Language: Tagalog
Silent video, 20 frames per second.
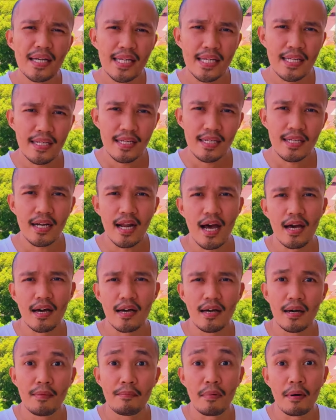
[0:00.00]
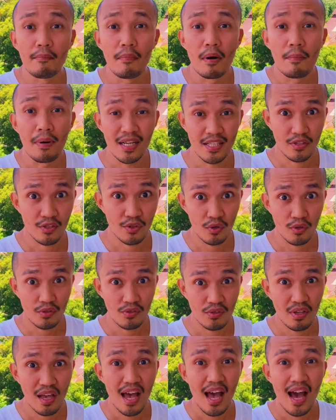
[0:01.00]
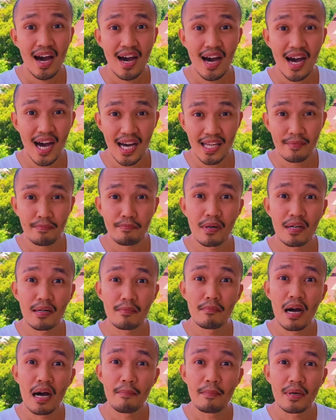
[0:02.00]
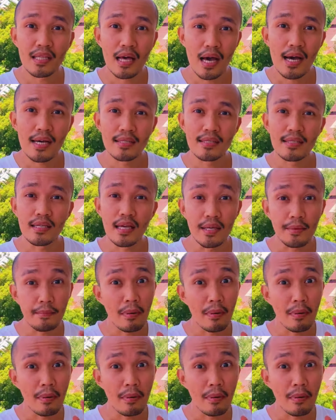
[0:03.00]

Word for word: paninira, pambabastos, at pagmamataas sa